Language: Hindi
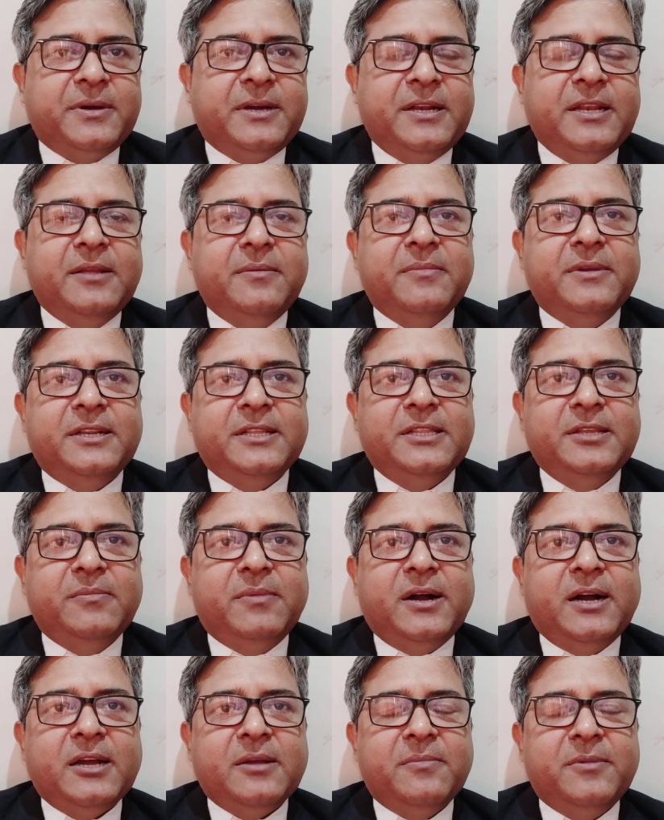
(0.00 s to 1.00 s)
पहले मेरे
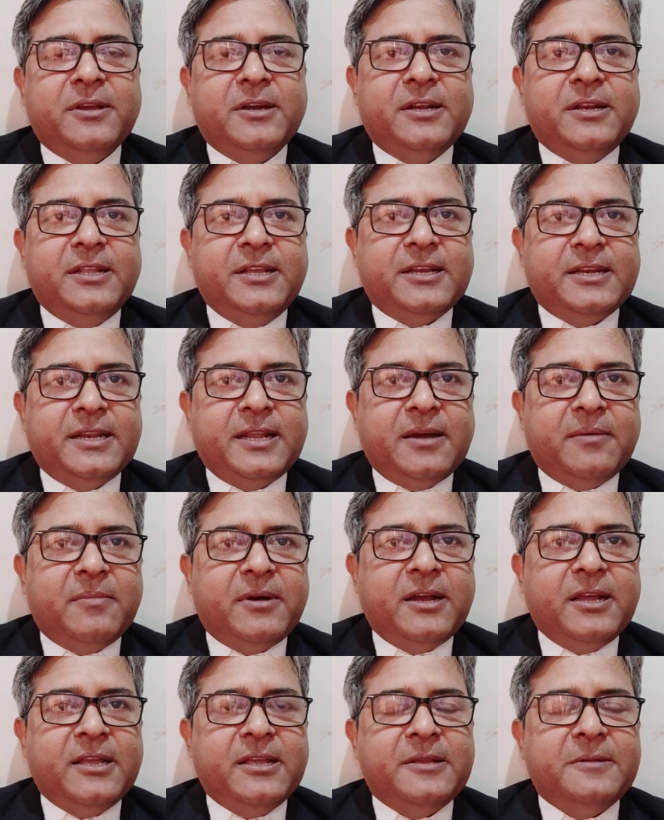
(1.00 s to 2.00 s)
दिमाग में अनेक
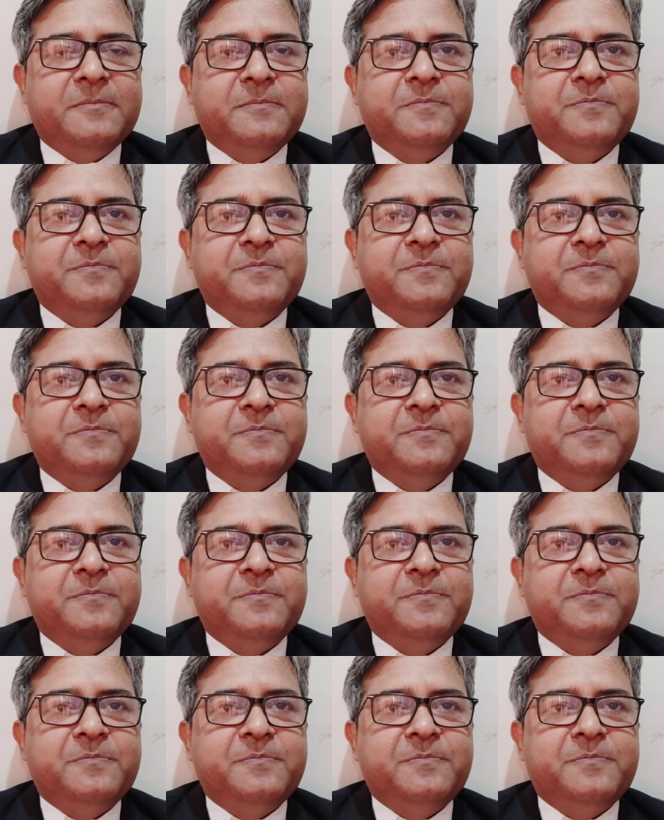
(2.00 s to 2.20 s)
नाम आए